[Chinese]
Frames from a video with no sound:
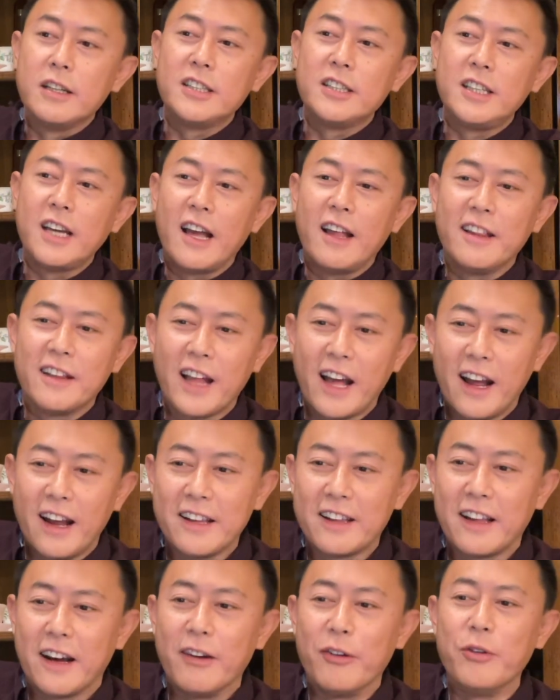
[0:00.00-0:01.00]
现
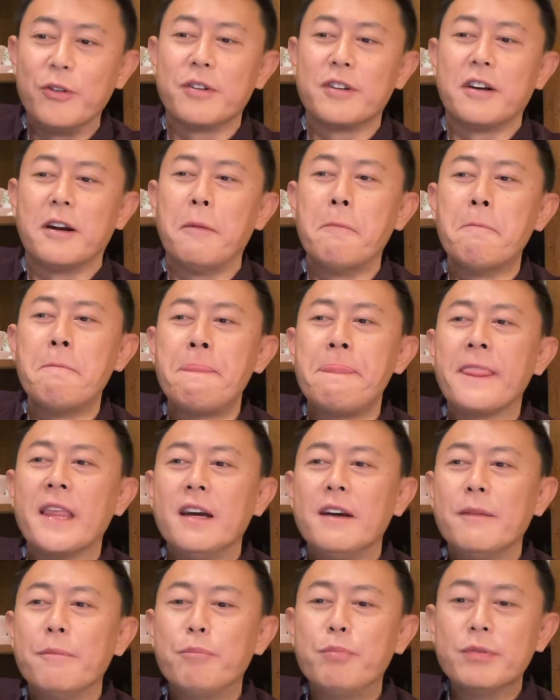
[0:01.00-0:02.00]
在等于就是，
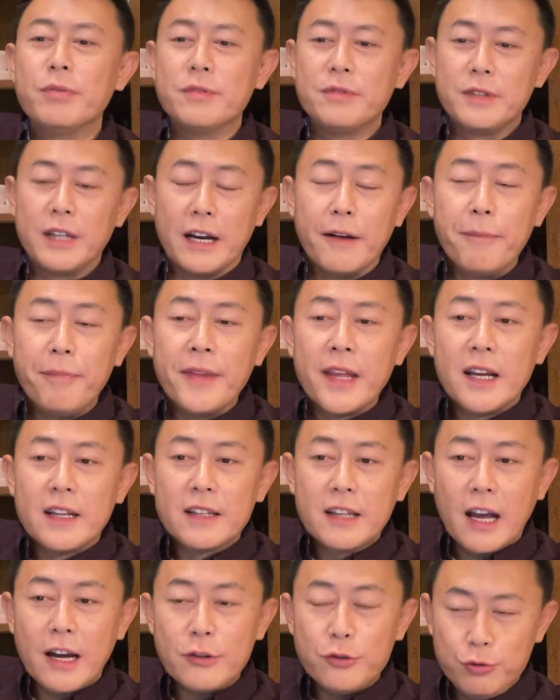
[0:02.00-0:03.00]
不能
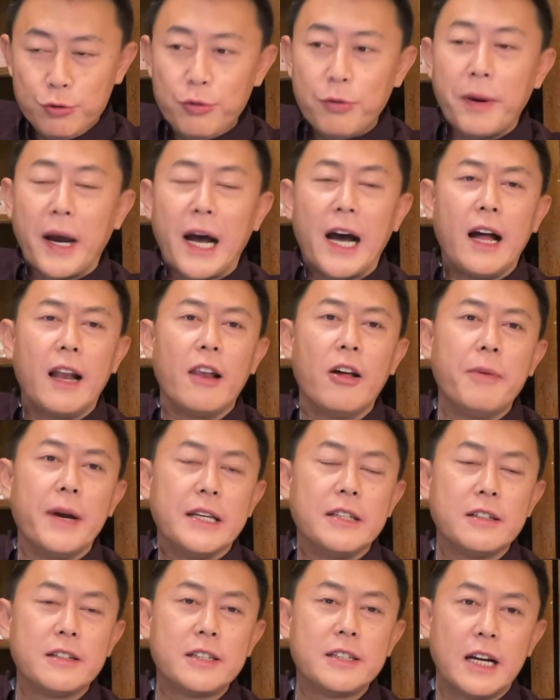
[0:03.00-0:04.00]
他惧怕老
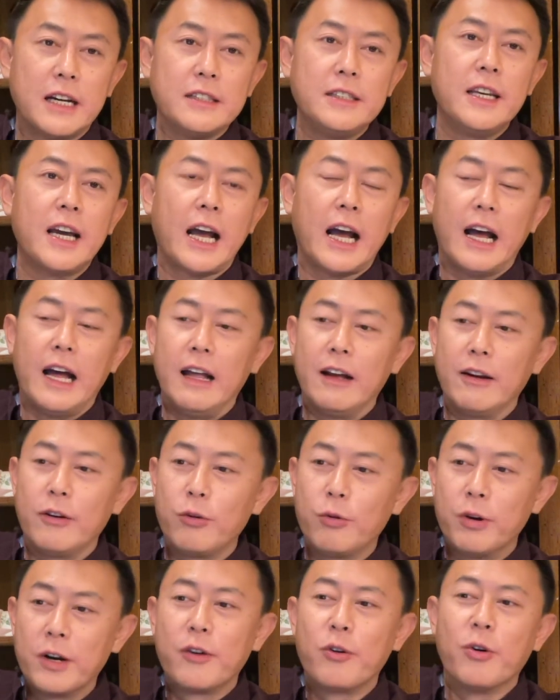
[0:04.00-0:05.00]
百姓上街喊
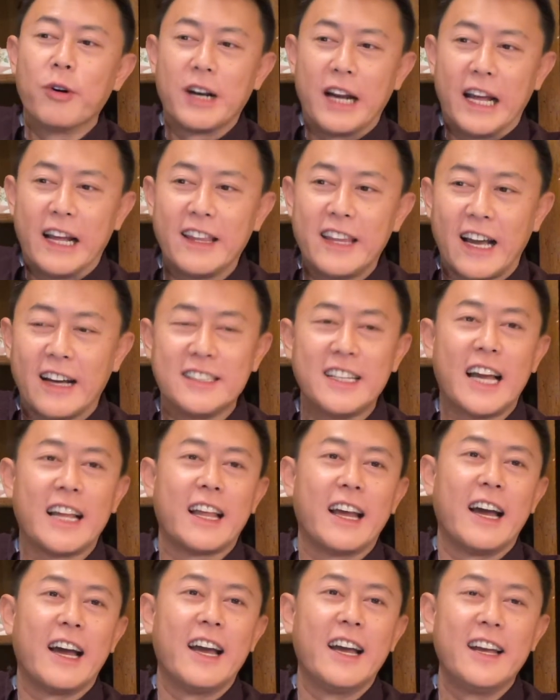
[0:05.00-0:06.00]
共共产党下
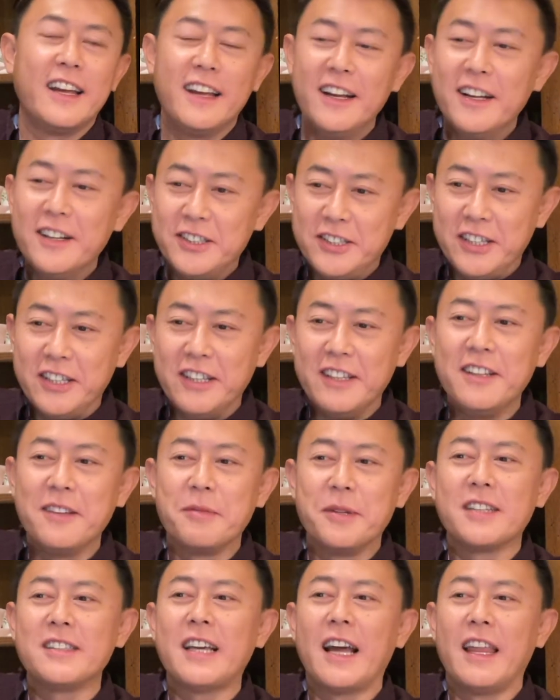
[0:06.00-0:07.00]
台，习近
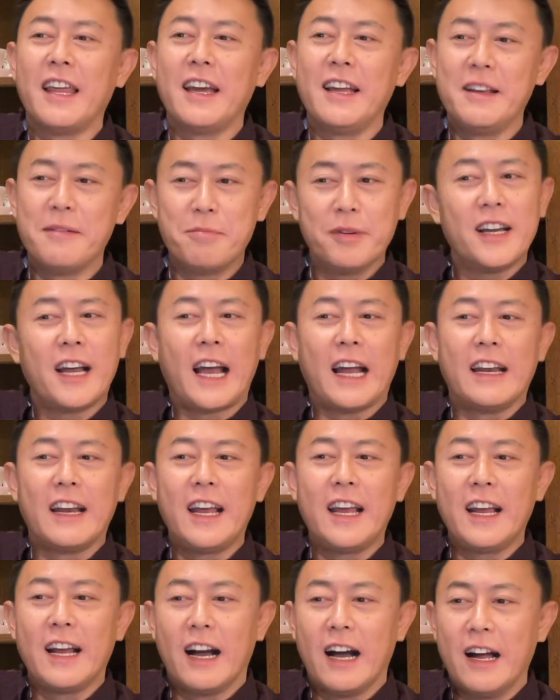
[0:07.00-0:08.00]
平下台，你不能喊
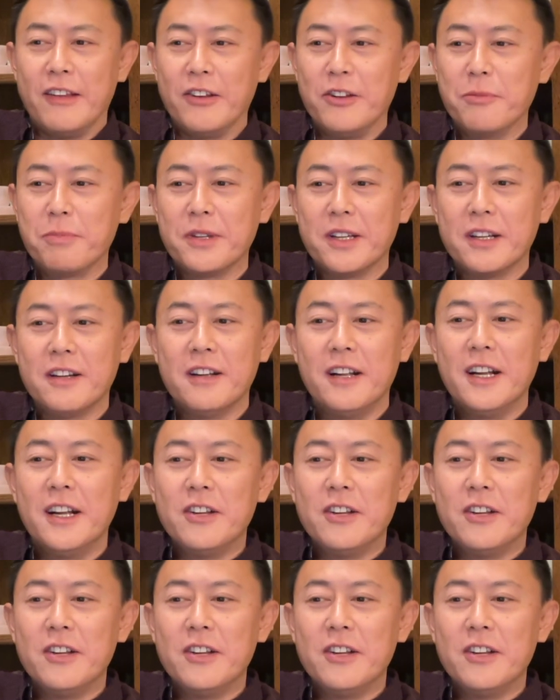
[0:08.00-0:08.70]
这个啊！你不能，